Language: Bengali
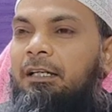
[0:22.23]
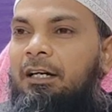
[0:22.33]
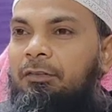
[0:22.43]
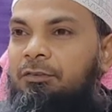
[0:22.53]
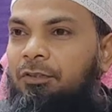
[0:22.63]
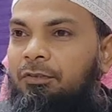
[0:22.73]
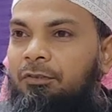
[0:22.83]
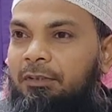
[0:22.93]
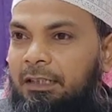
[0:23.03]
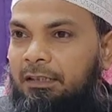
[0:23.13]
কারণ
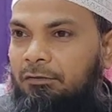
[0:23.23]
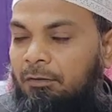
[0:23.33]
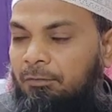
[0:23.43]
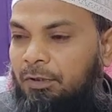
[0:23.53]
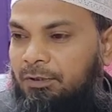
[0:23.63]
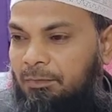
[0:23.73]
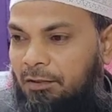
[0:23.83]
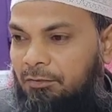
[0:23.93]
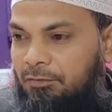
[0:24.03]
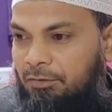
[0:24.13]
যখন একটা সময়
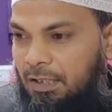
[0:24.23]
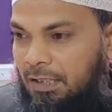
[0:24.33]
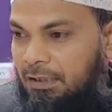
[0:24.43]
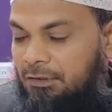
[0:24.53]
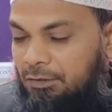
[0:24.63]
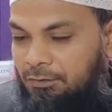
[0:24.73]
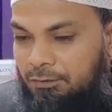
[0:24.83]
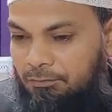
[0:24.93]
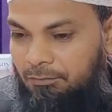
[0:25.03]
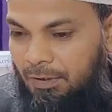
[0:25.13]
মানুষ যখন
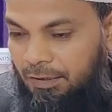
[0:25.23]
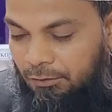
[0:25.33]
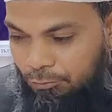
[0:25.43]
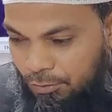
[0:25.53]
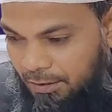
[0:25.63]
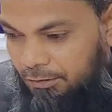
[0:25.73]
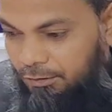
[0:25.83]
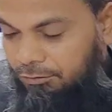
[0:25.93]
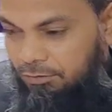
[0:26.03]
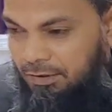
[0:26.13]
মানে সুগারের
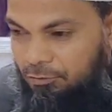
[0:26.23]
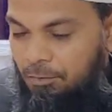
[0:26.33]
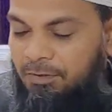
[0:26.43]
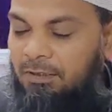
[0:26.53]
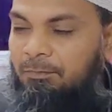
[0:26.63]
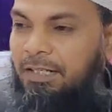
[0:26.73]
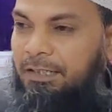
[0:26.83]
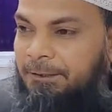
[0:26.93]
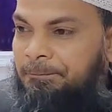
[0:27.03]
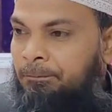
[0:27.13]
যখন সমাধান পায়
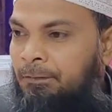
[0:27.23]
না